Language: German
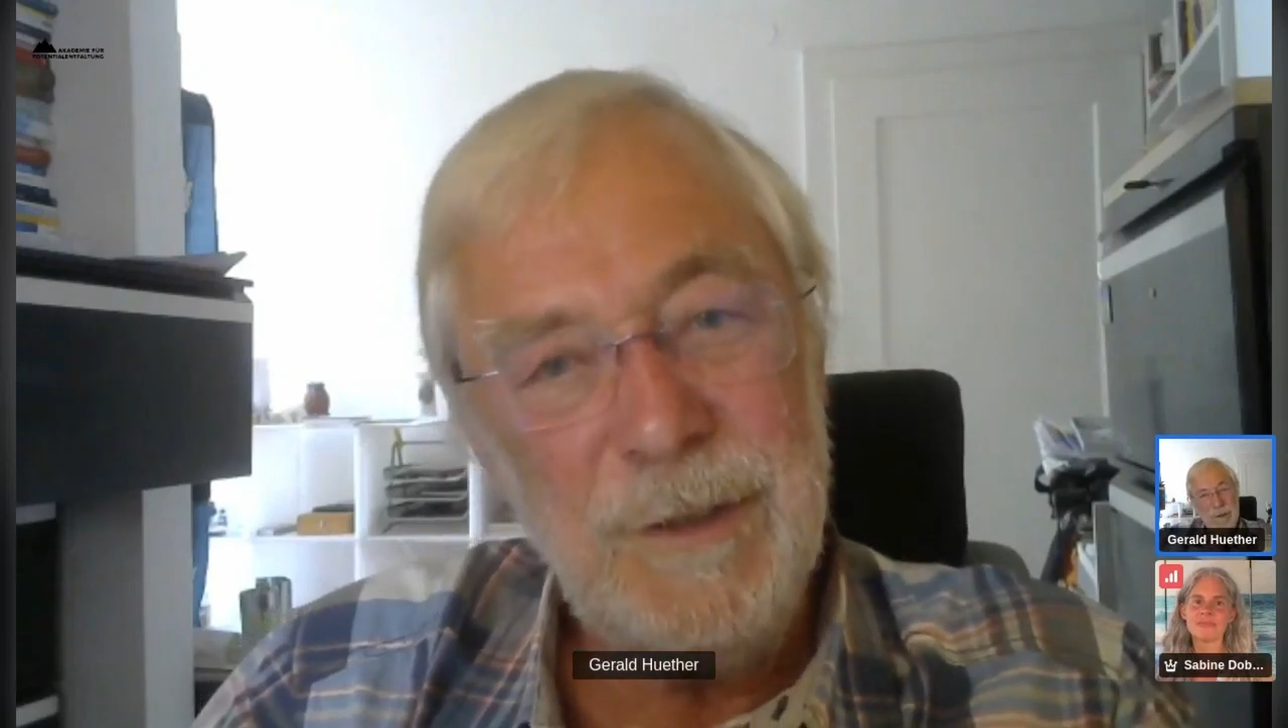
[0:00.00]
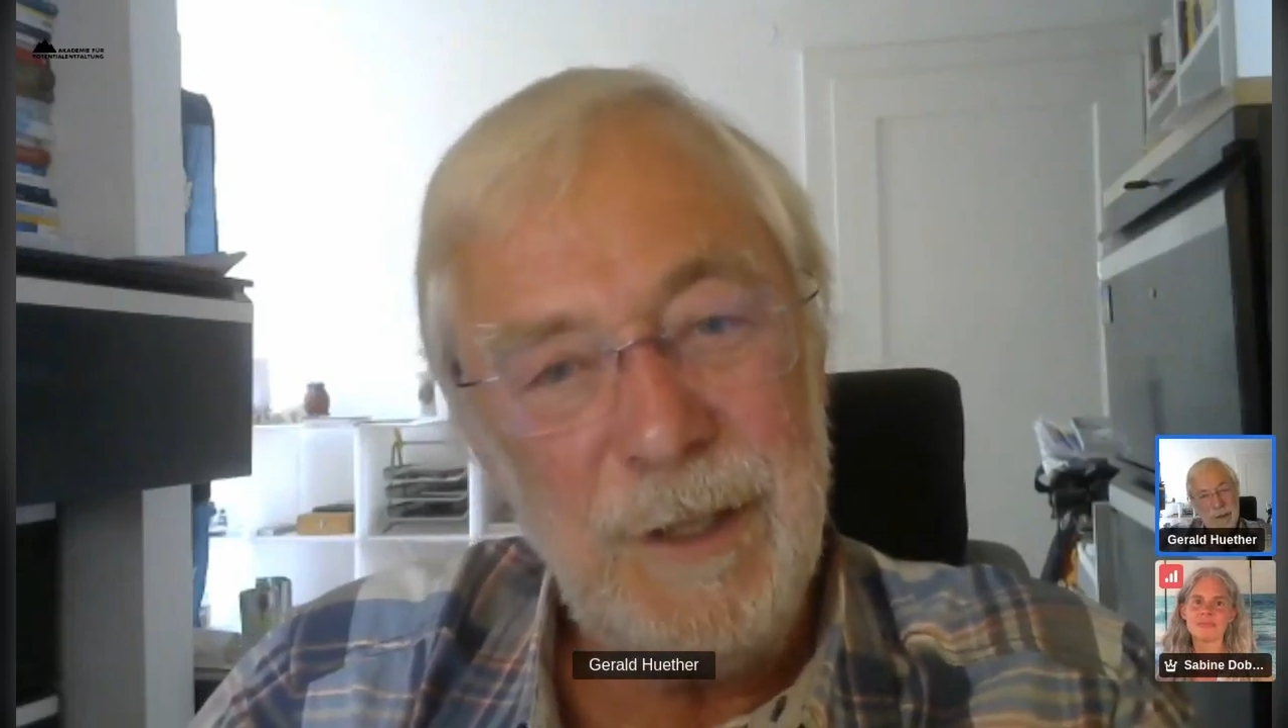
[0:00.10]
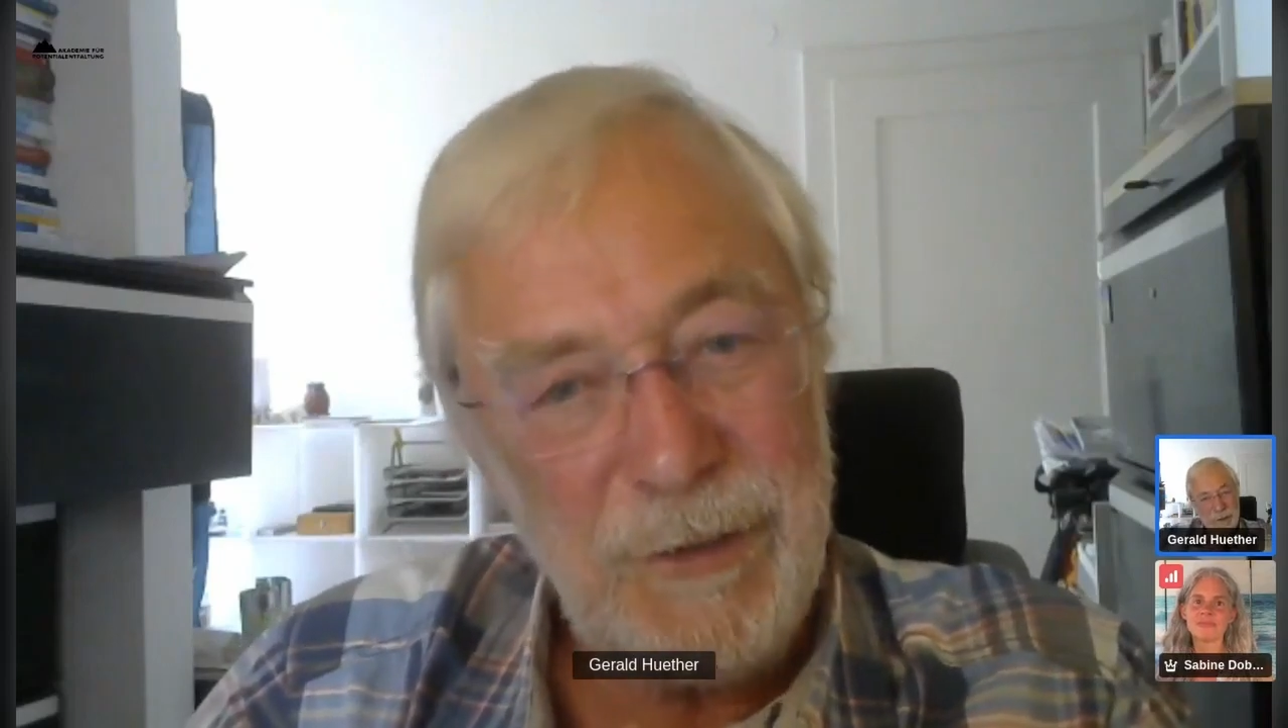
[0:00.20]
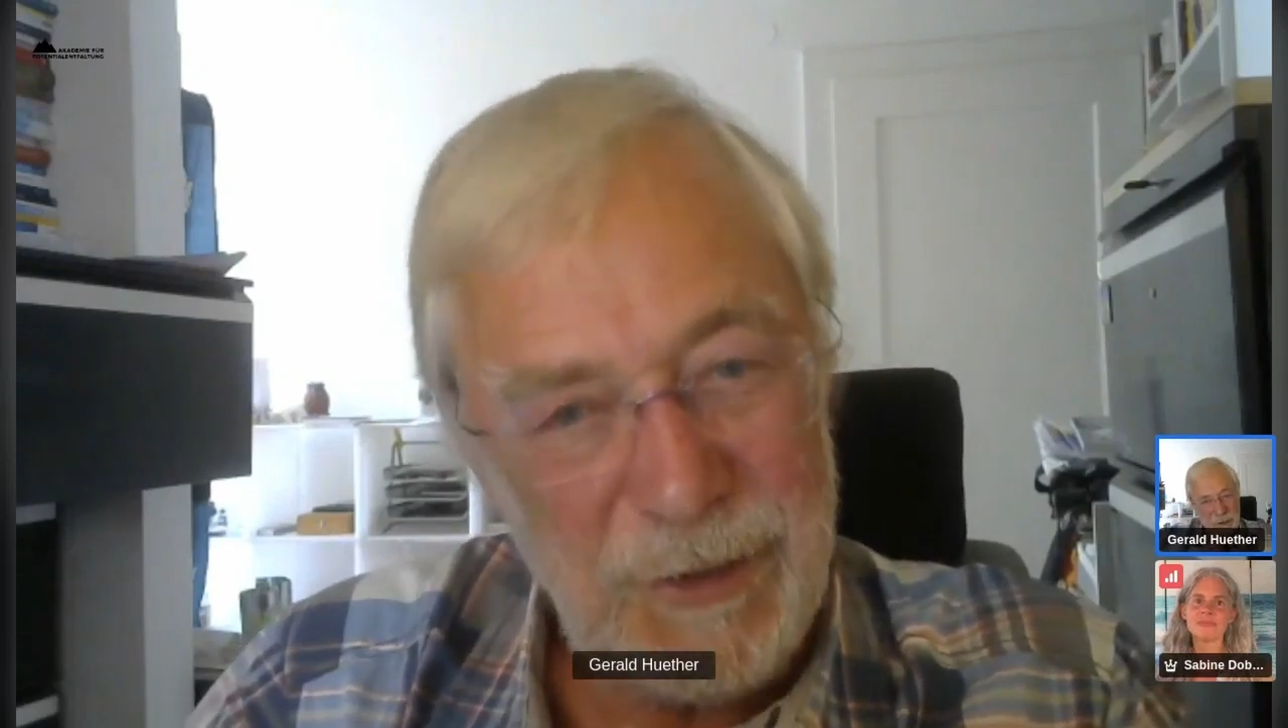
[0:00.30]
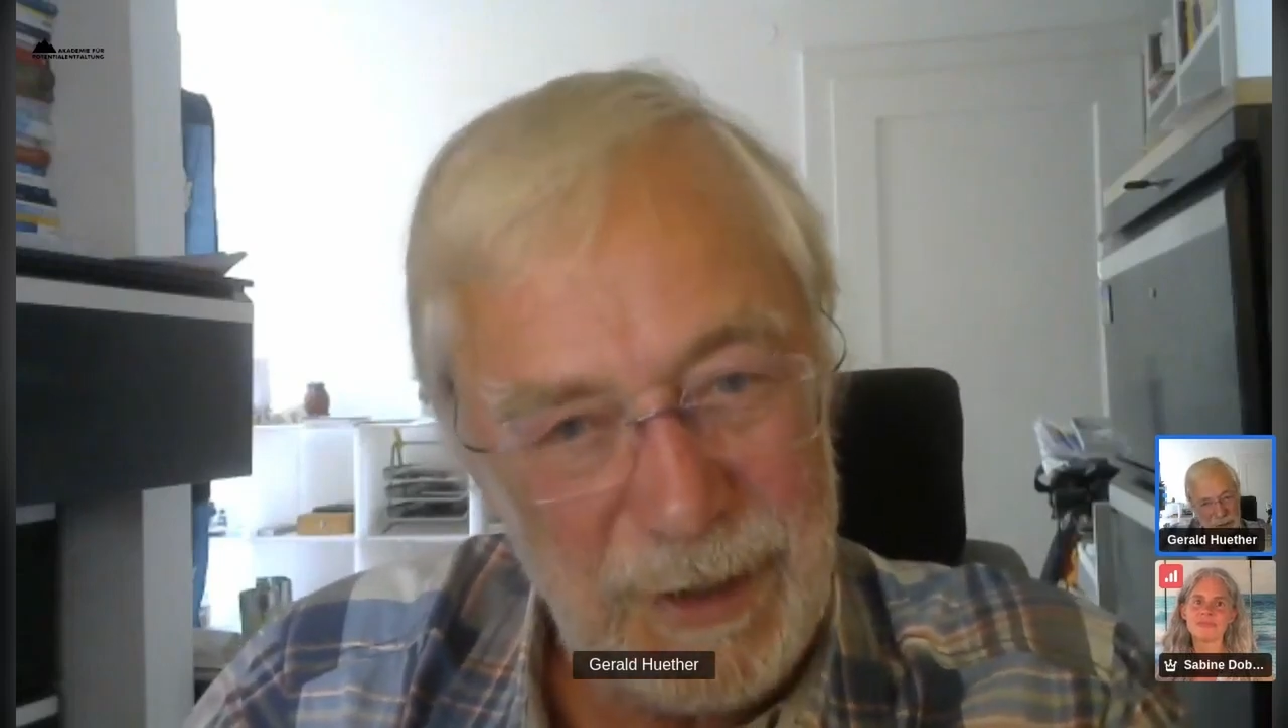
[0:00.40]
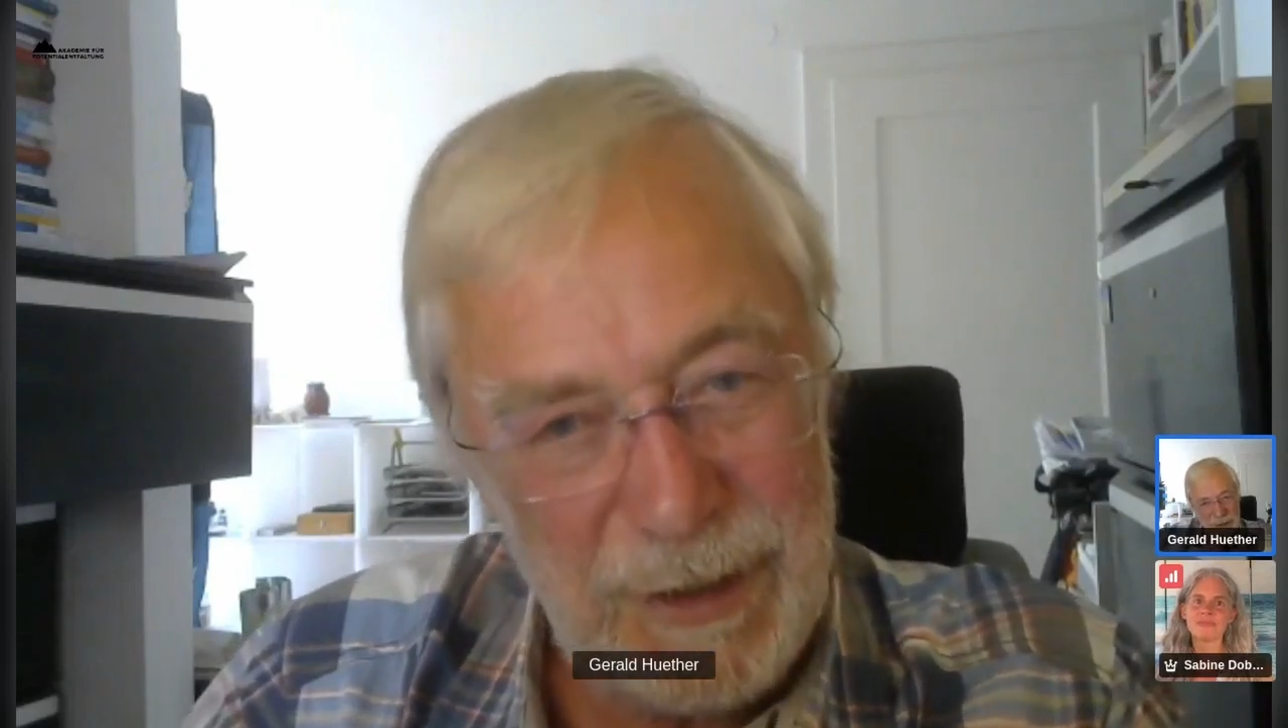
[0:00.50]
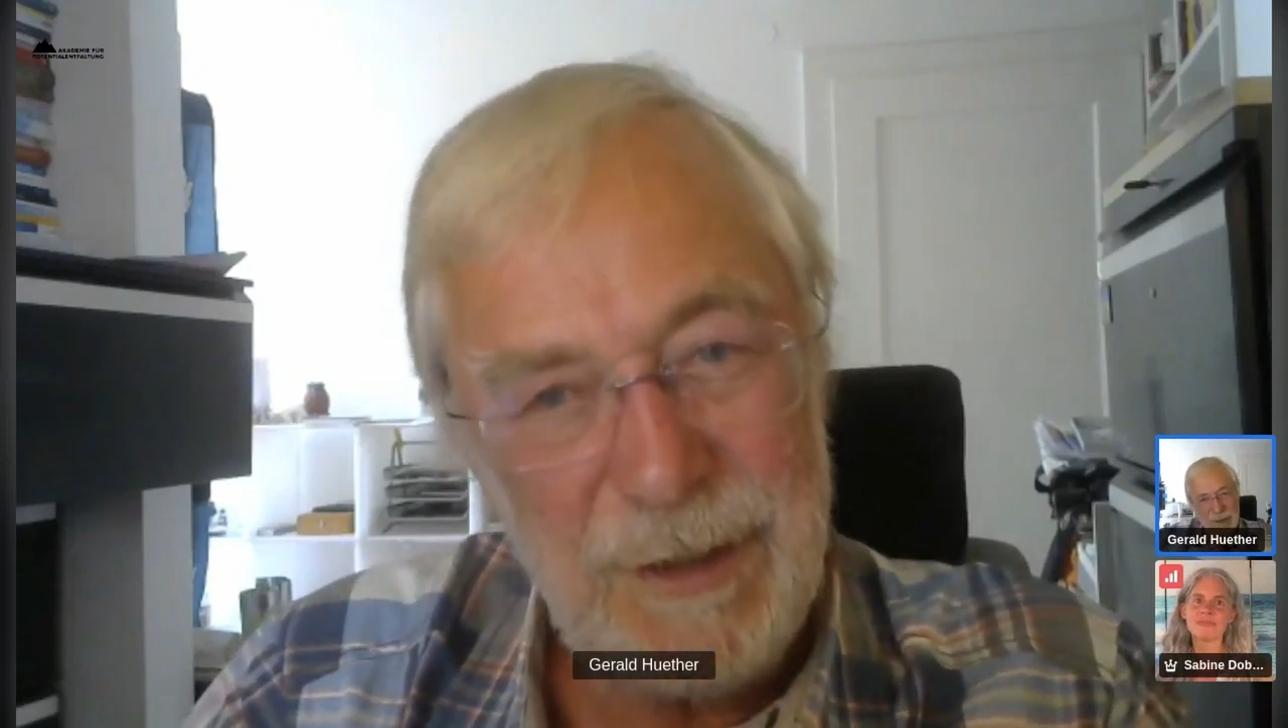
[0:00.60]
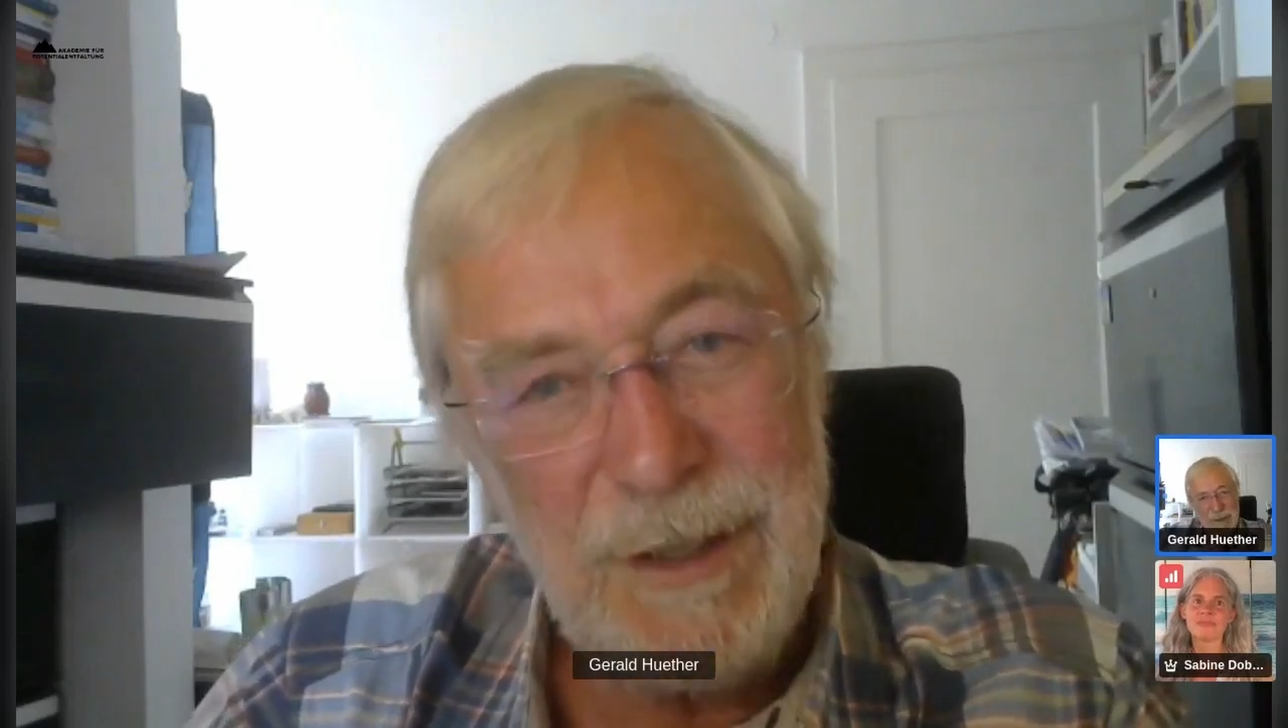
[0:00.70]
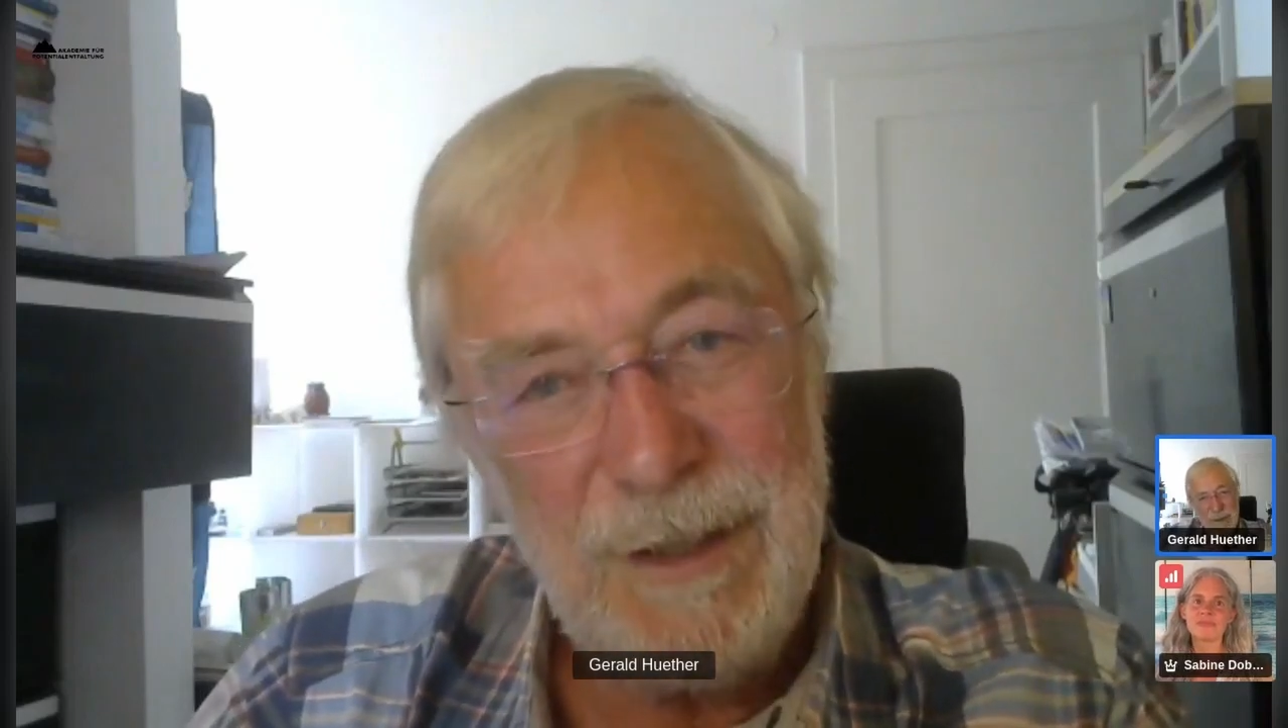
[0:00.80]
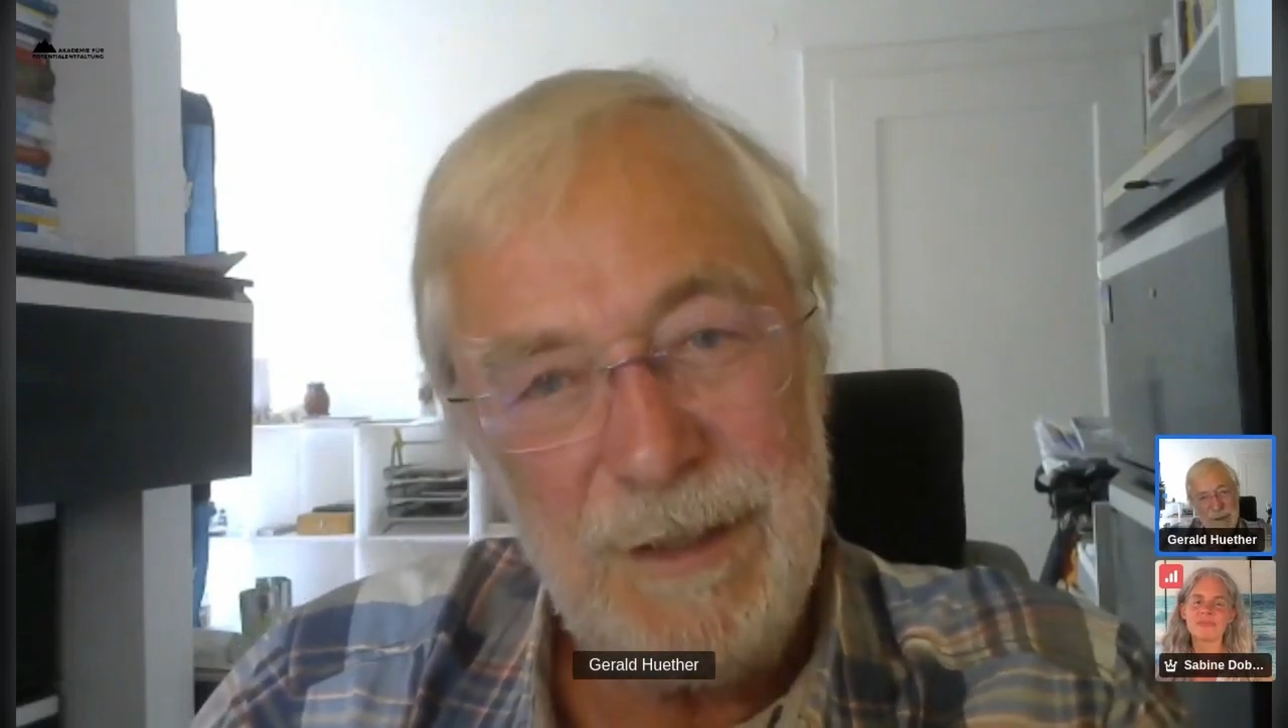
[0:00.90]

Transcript: als diejenigen,